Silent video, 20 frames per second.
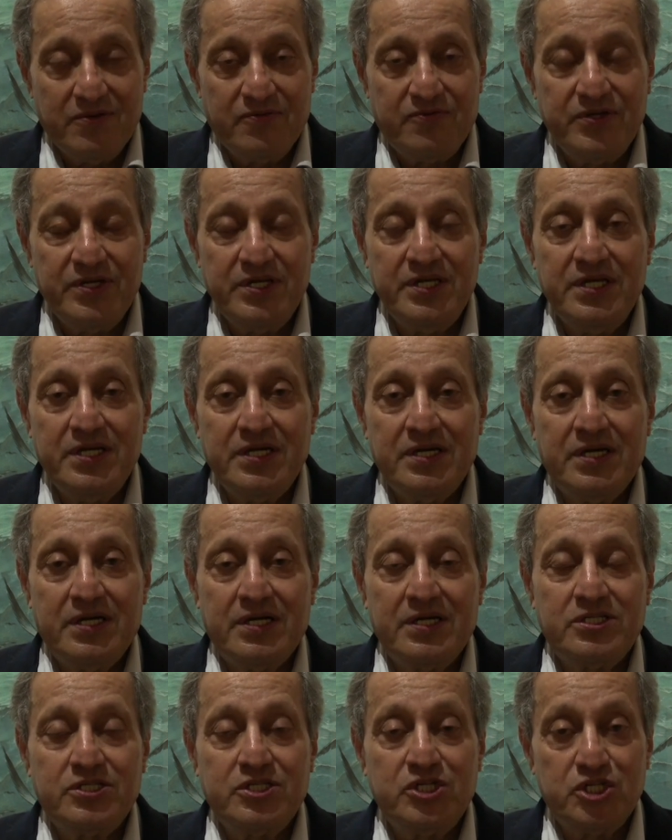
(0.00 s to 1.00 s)
في
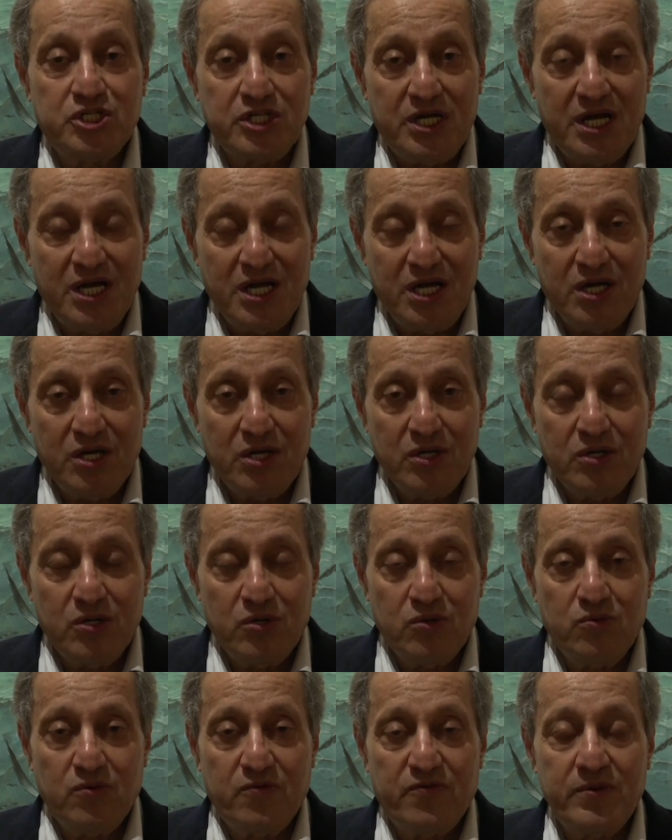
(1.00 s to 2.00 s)
آه، اتجاه
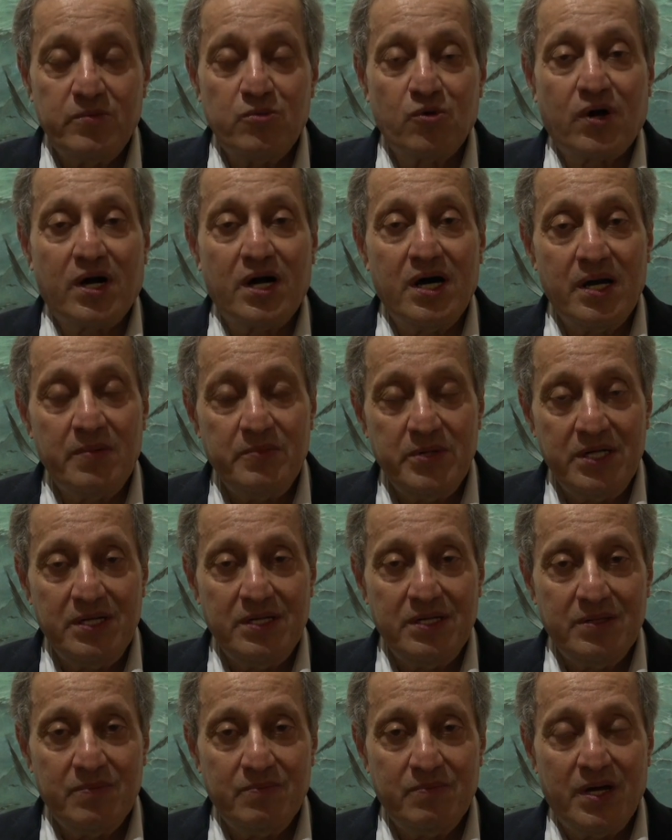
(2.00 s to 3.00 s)
وفي
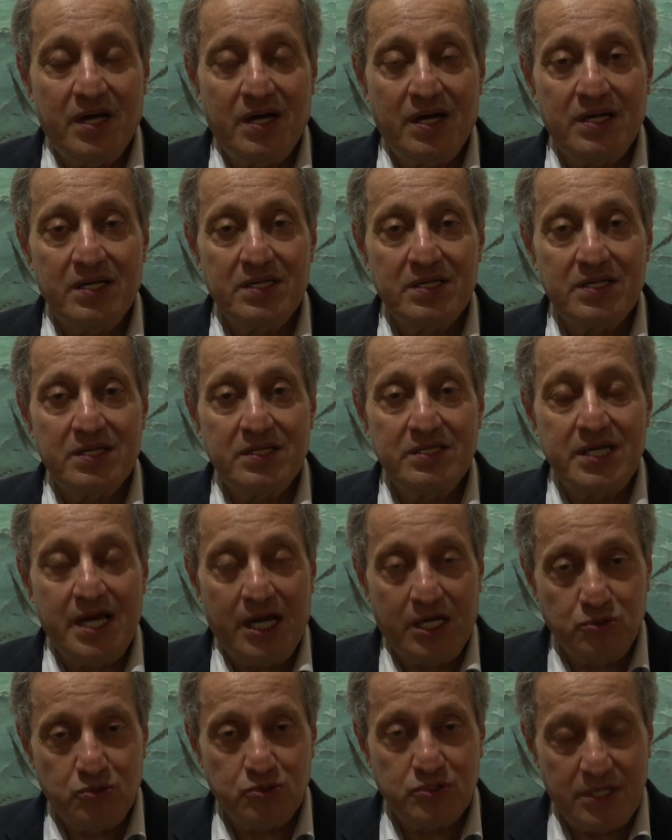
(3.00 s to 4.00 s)
مقابل ما
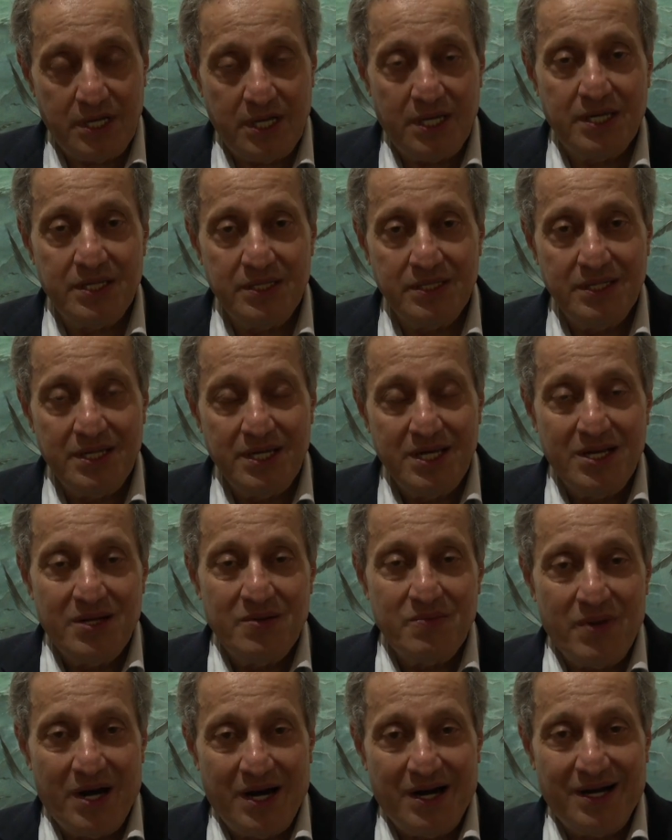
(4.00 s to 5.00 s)
يحدث الآن
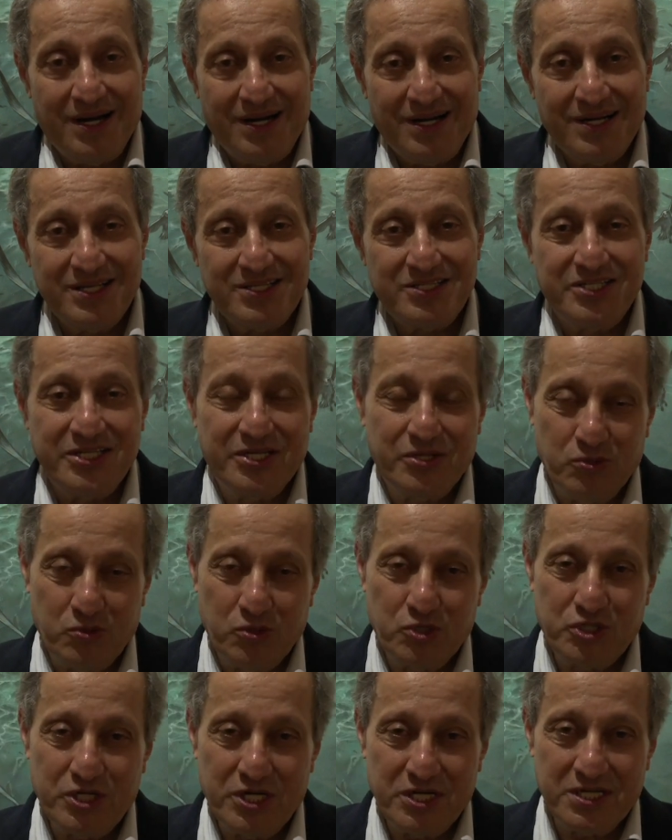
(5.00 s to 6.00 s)
مع
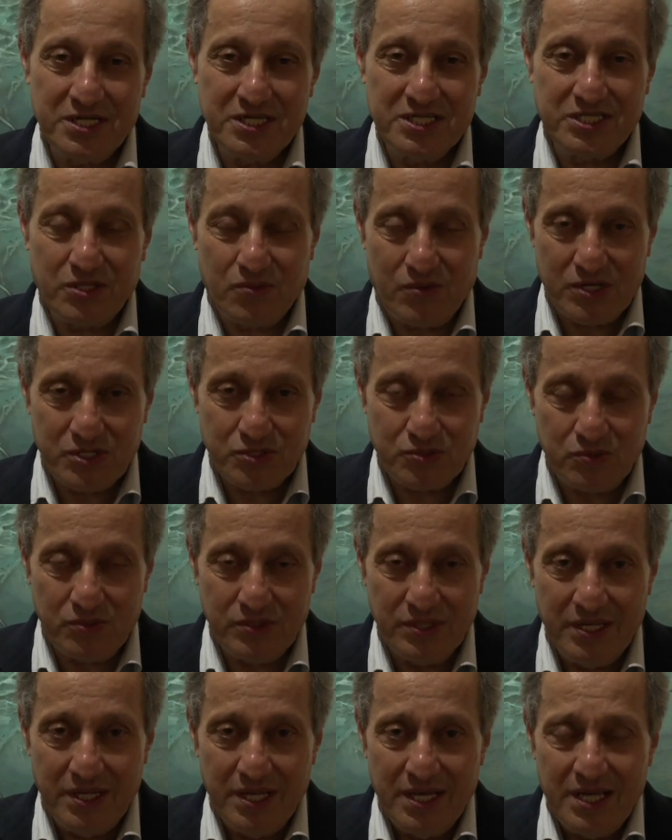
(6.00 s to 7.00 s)
التكنولوجيات للتواصل
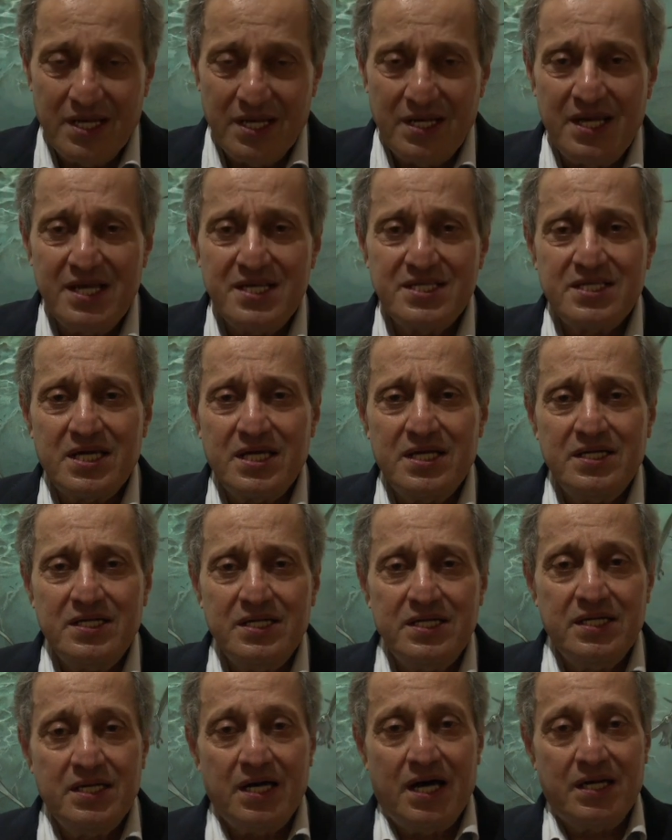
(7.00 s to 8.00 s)
ليس
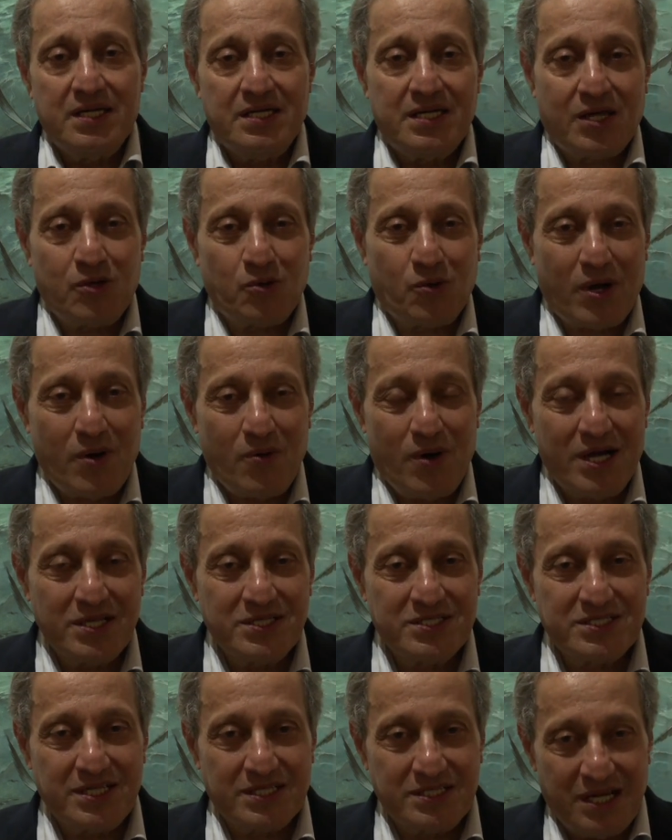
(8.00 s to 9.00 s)
لأن نخلق
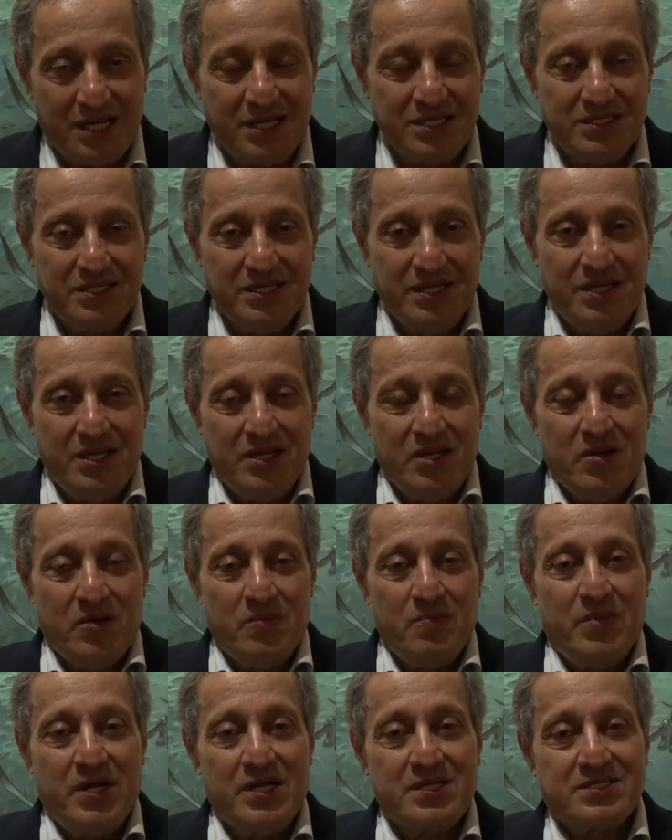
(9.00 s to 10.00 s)
واحد التضاد
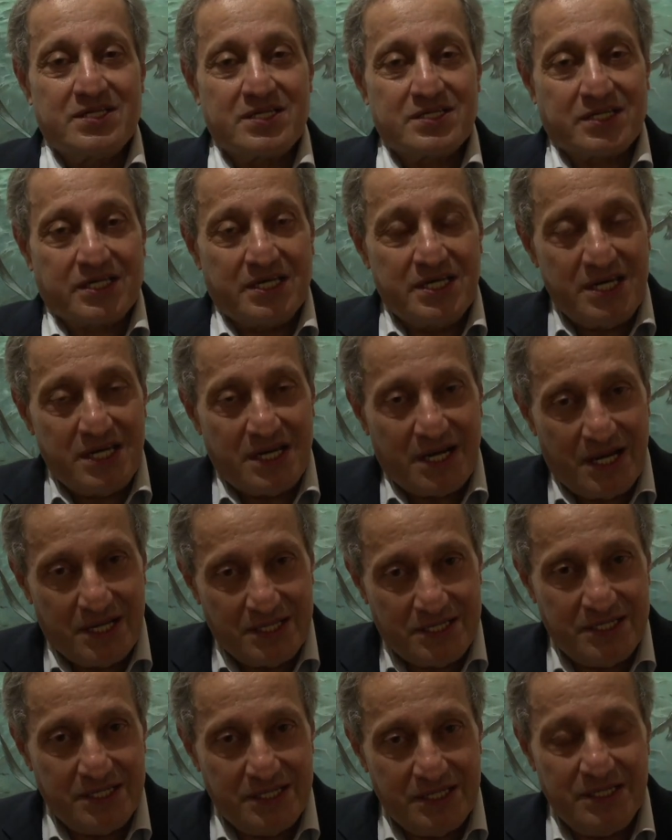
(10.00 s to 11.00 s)
بل تسخير
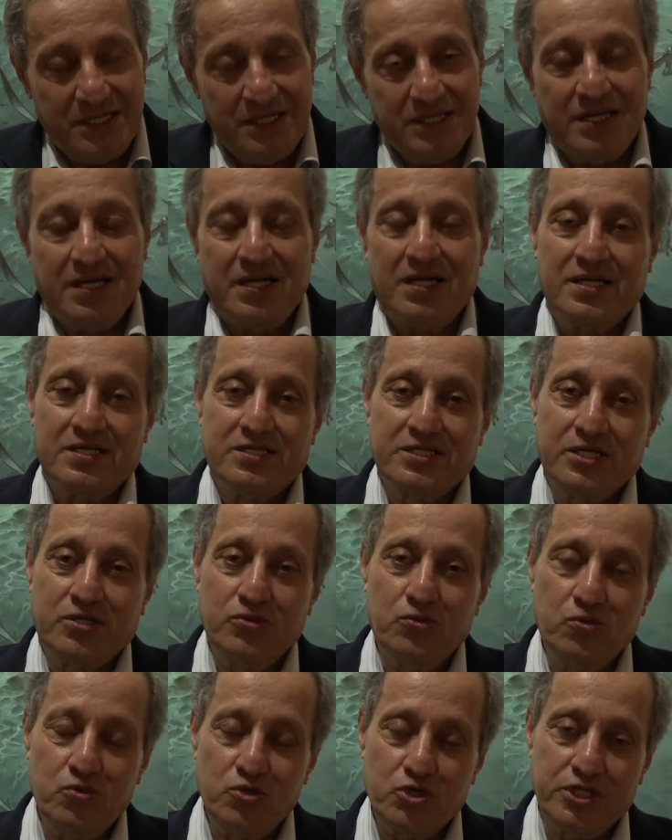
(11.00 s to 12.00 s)
هذه آه،
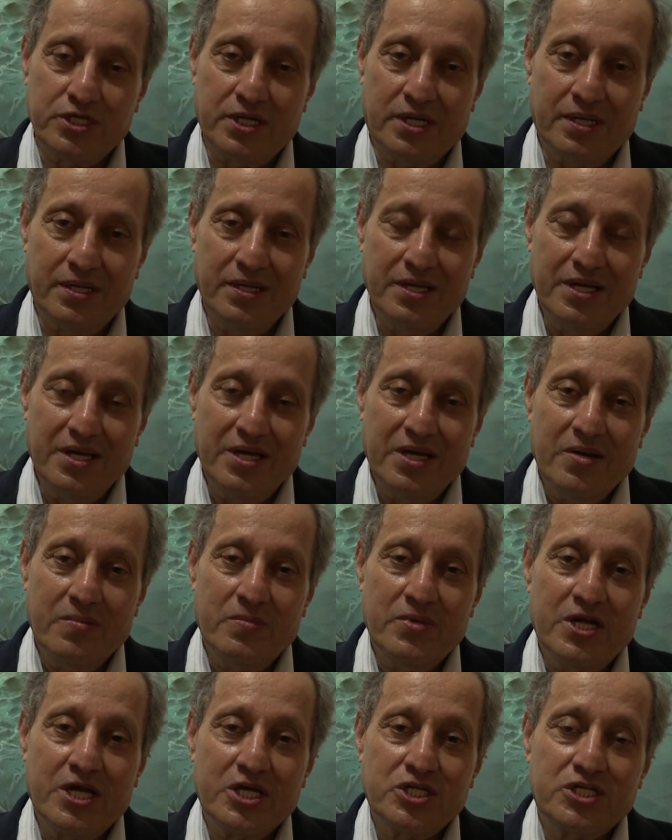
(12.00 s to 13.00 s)
التكنولوجيا
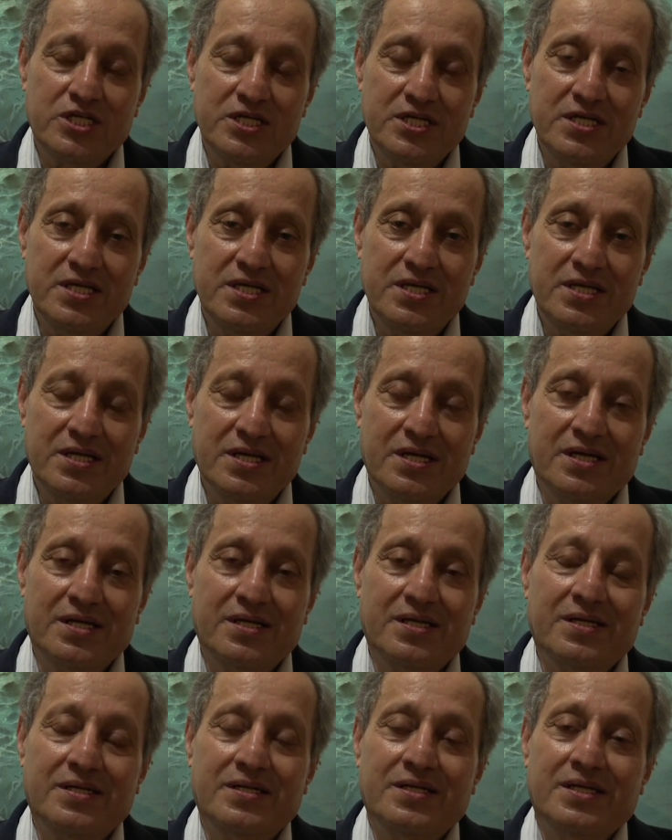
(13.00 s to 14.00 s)
من أجل
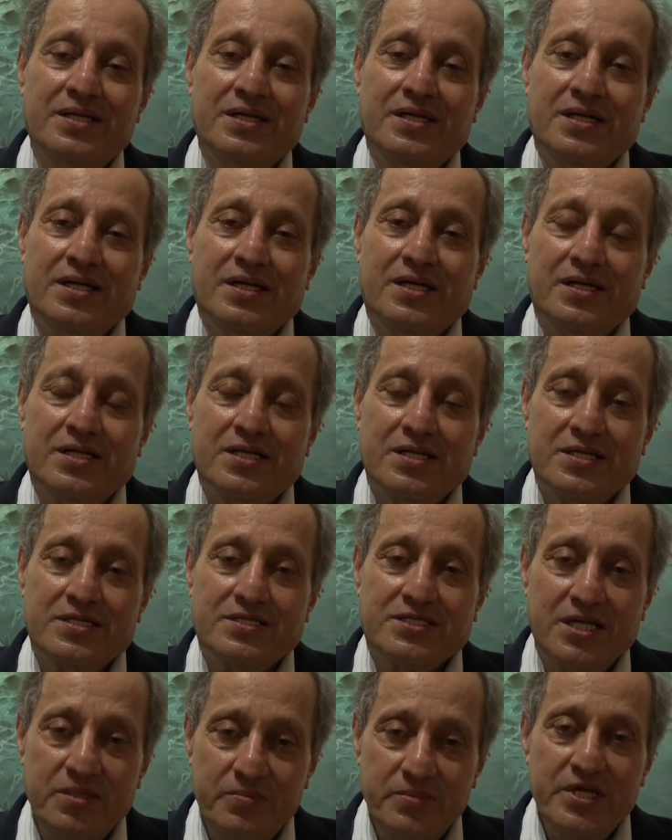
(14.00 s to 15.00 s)
آه، آه،
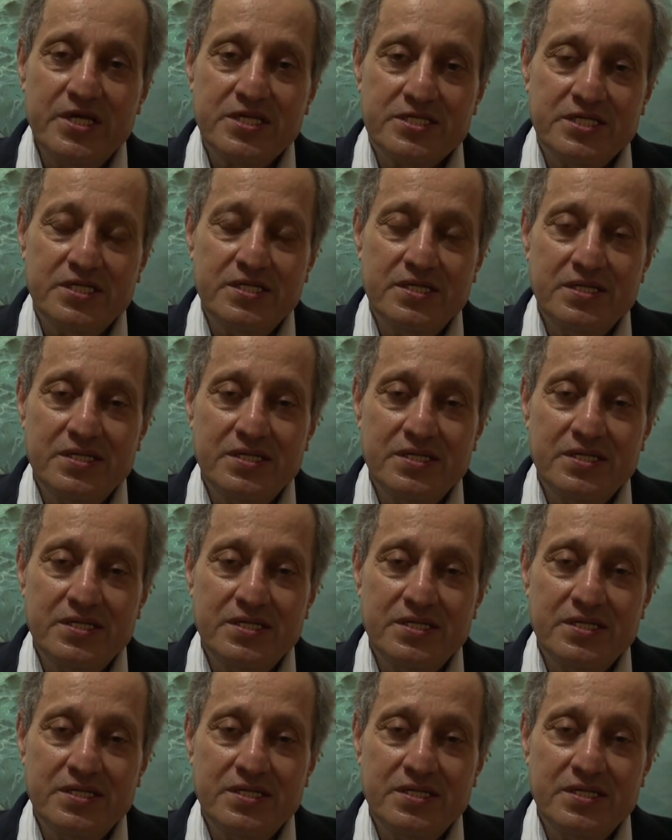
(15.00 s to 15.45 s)
تنمية